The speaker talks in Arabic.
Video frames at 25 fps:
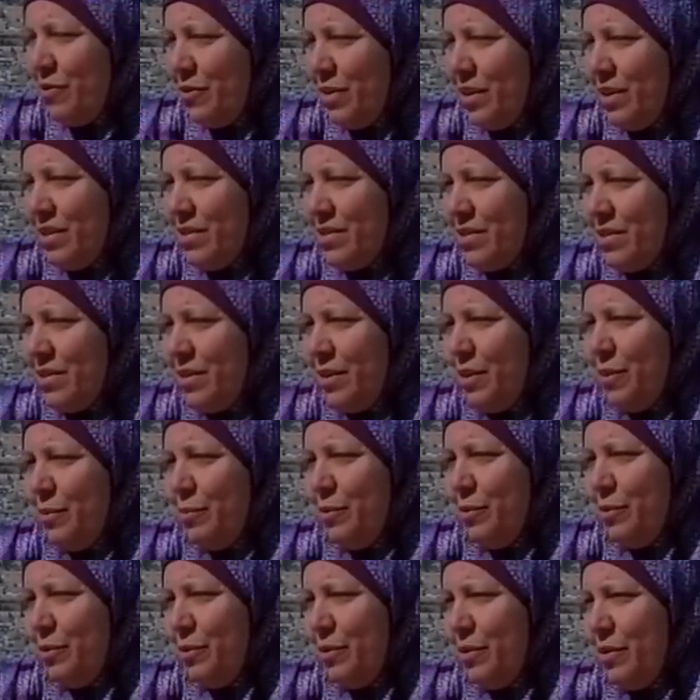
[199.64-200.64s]
صعب
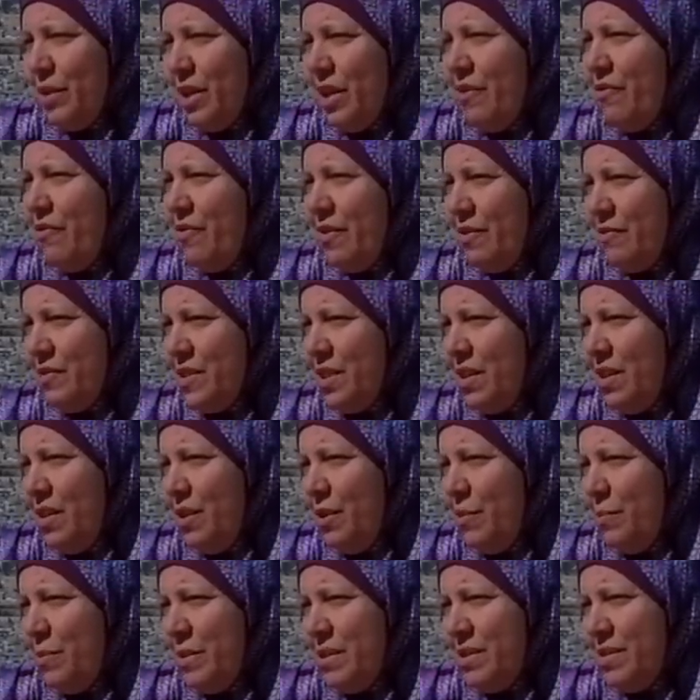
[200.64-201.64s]
وخفف صح
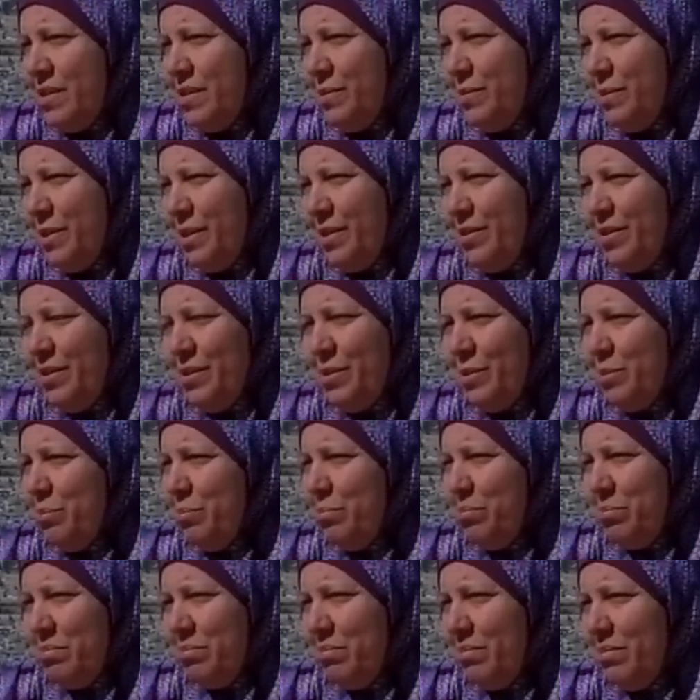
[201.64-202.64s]
بس برضه
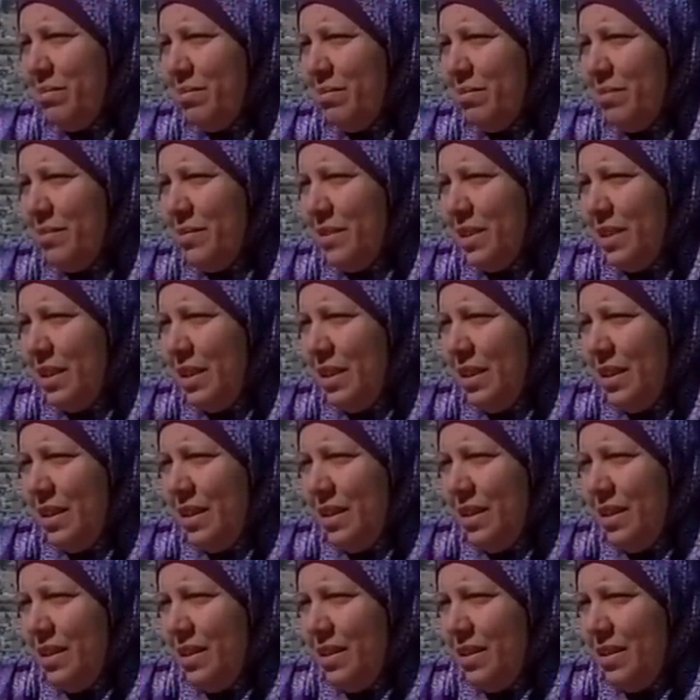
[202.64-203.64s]
نعم
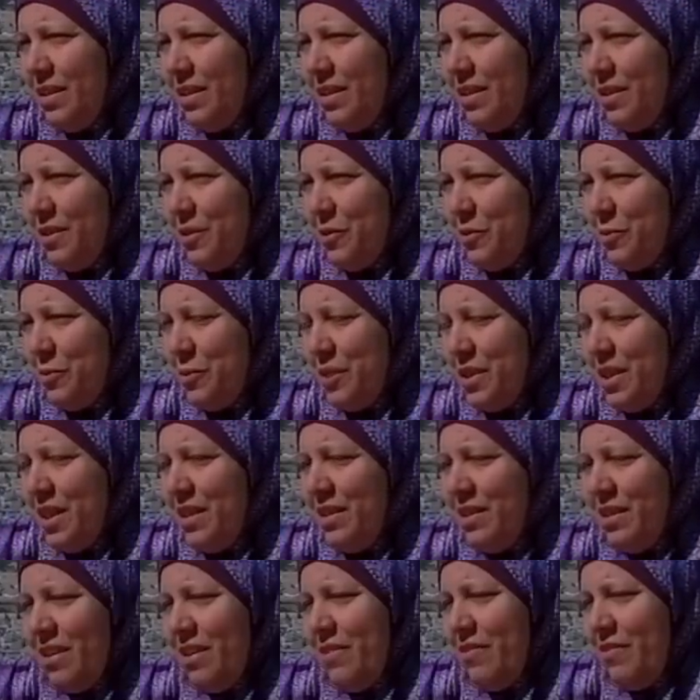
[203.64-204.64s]
مش قادره
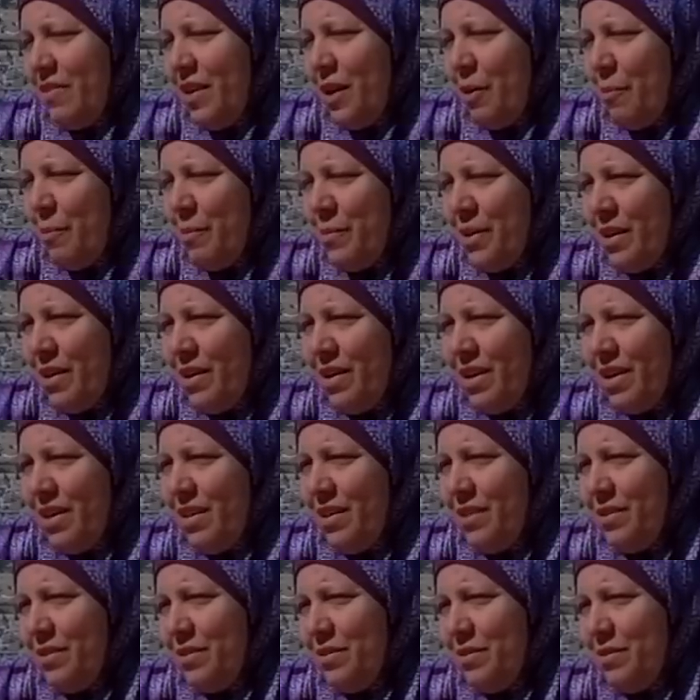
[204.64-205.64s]
كيف اعبر لك صحيح.
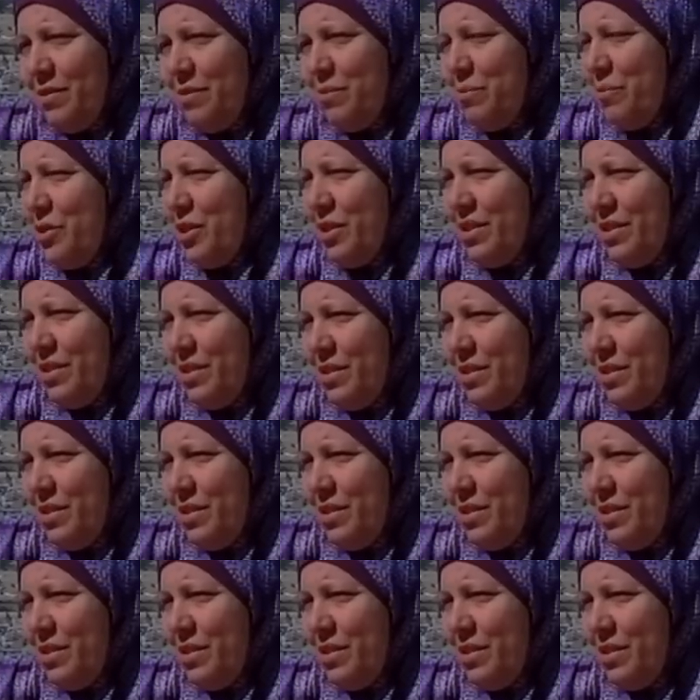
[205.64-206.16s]
عن كلامك يعني